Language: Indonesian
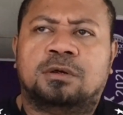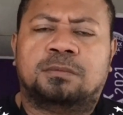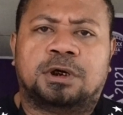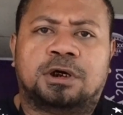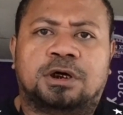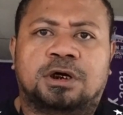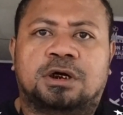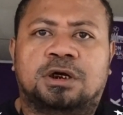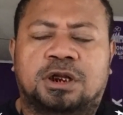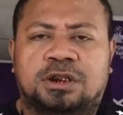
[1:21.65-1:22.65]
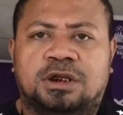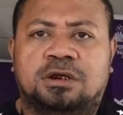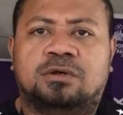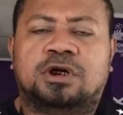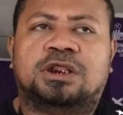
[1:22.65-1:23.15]
Pak eh, Herakal
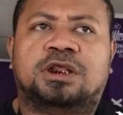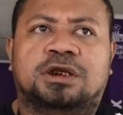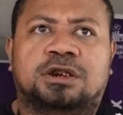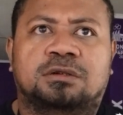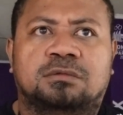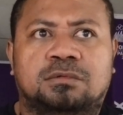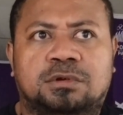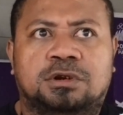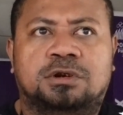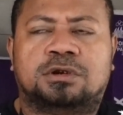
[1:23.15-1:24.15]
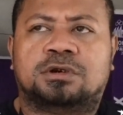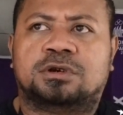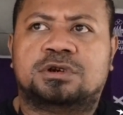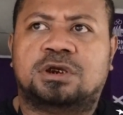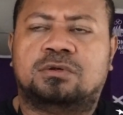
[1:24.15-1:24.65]
Lingkungan dengan uh,
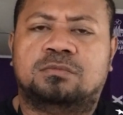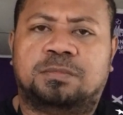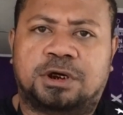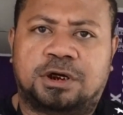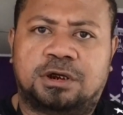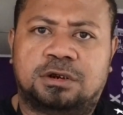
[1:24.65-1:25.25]
Sekum Pak